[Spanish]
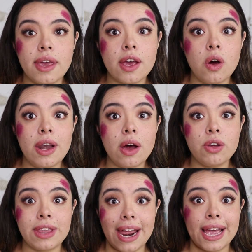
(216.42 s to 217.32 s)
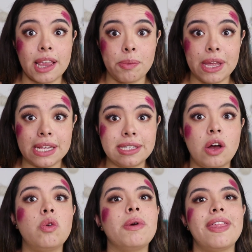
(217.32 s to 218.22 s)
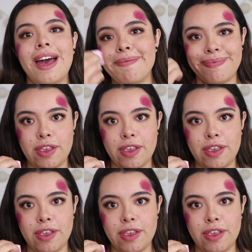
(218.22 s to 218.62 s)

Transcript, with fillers: y con la otra que también está húmeda